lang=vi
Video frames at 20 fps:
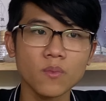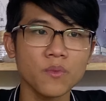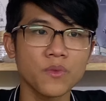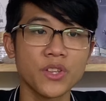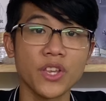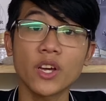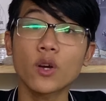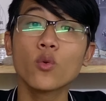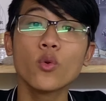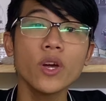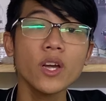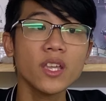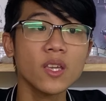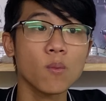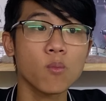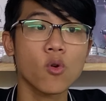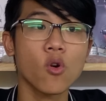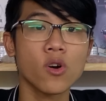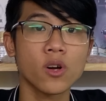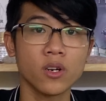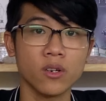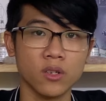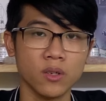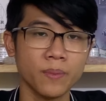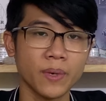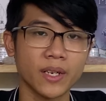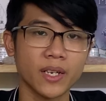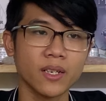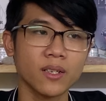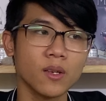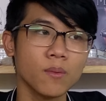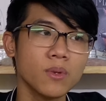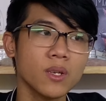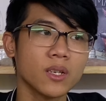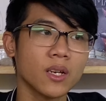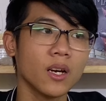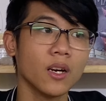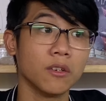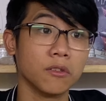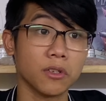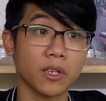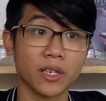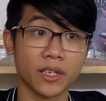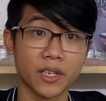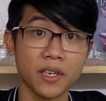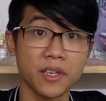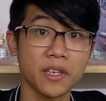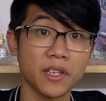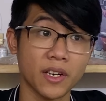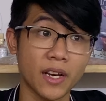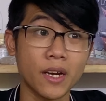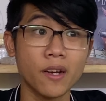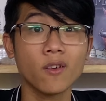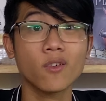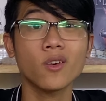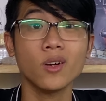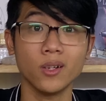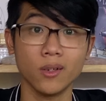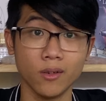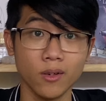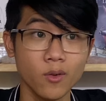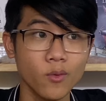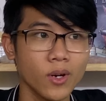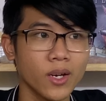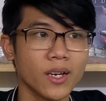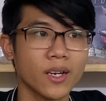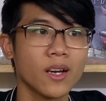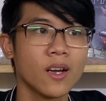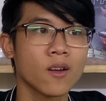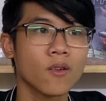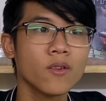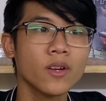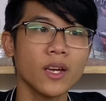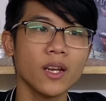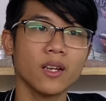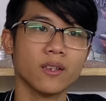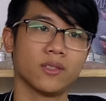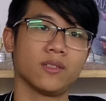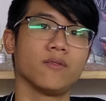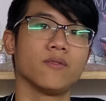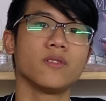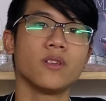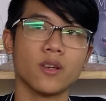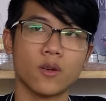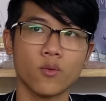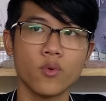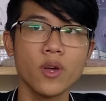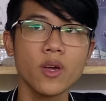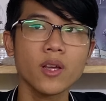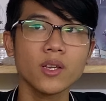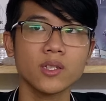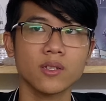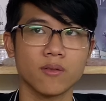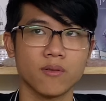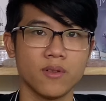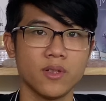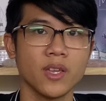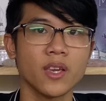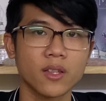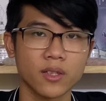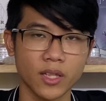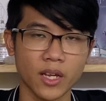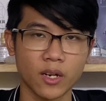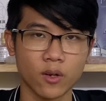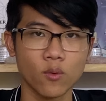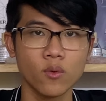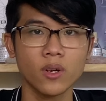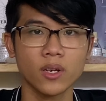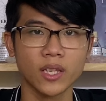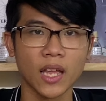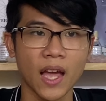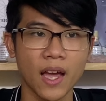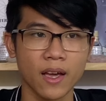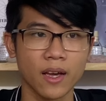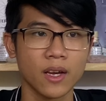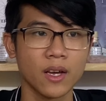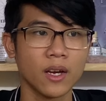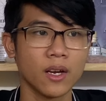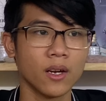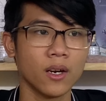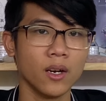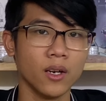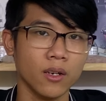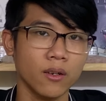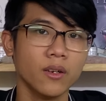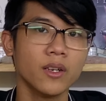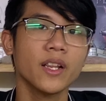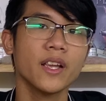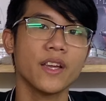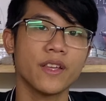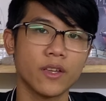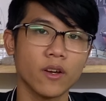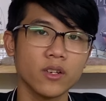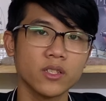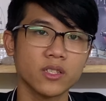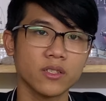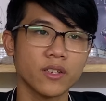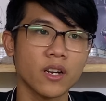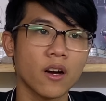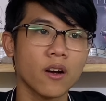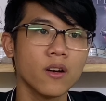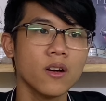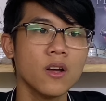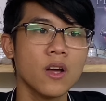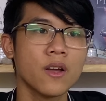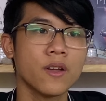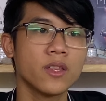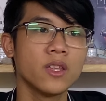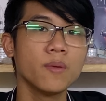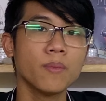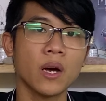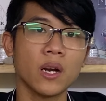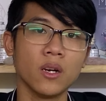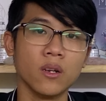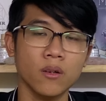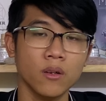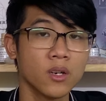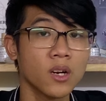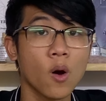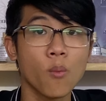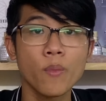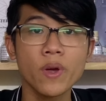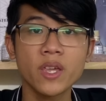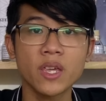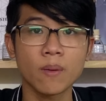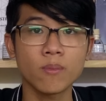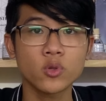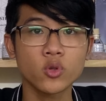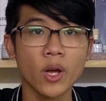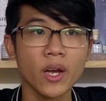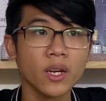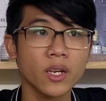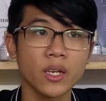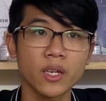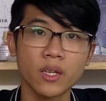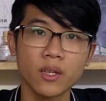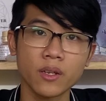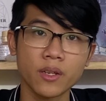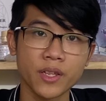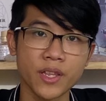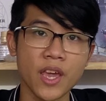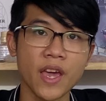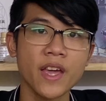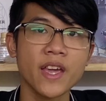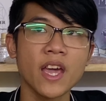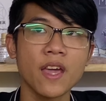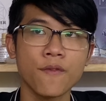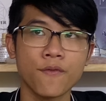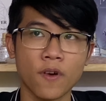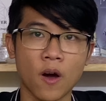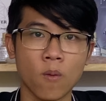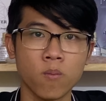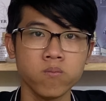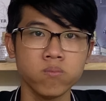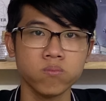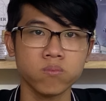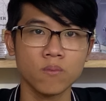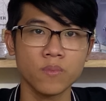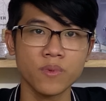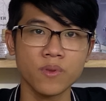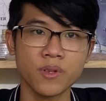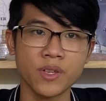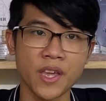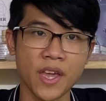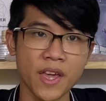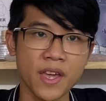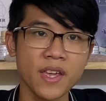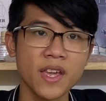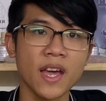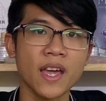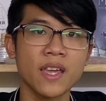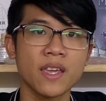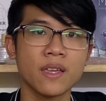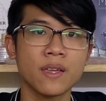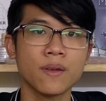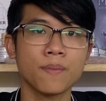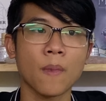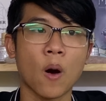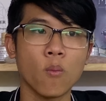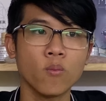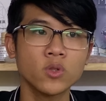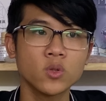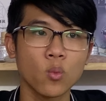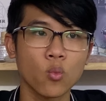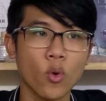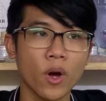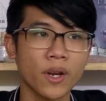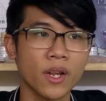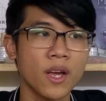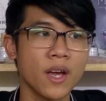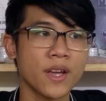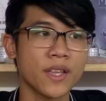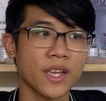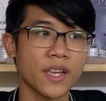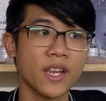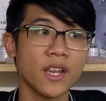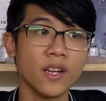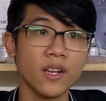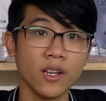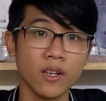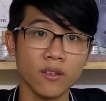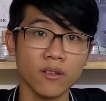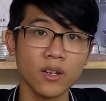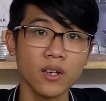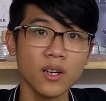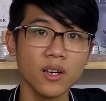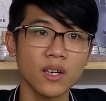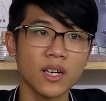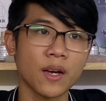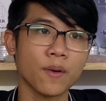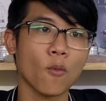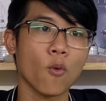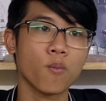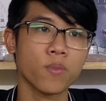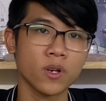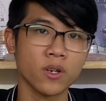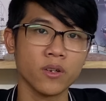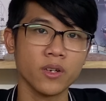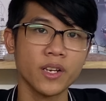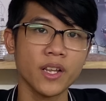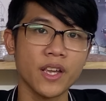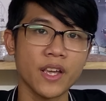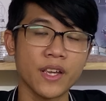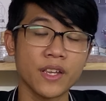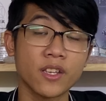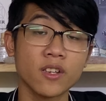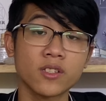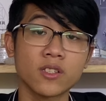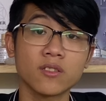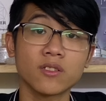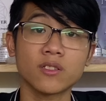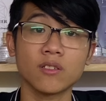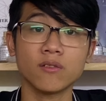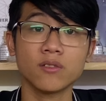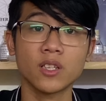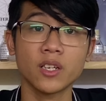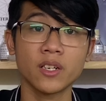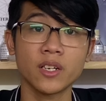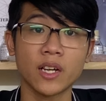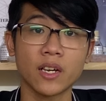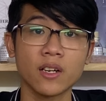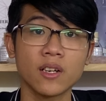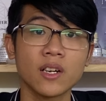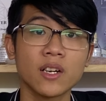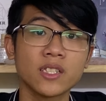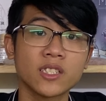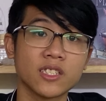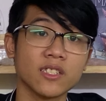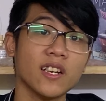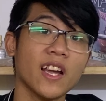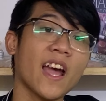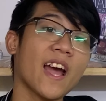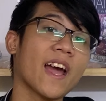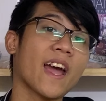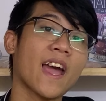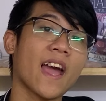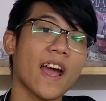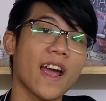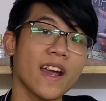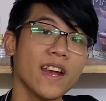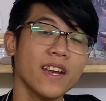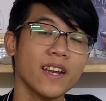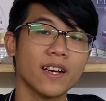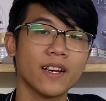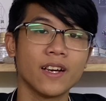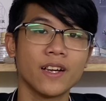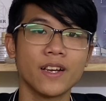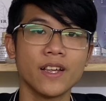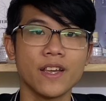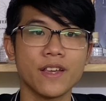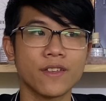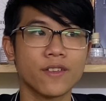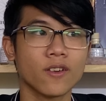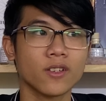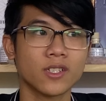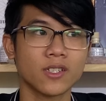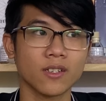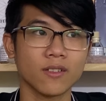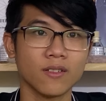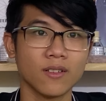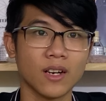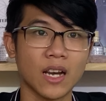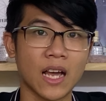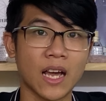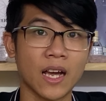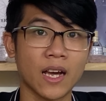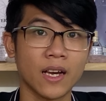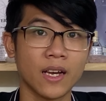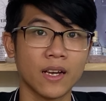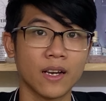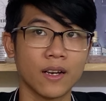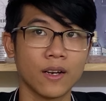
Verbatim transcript: nhiệt huyết trong con người mình á, giống như là thằng kia nhìn thấy nó có lửa quá ha, có nghĩa là sự nhiệt huyết, cái sự nhiệt tình của người ta. Lửa thể hiện cho cái sự đó. Nhưng mà lửa không biết kiểm soát thì dễ gây phỏng, dễ gây bỏng xung quanh. Vậy thì lửa là một người thể hiện cho sự tự tin nè, sự hăng hái nè, thể hiện cho sự là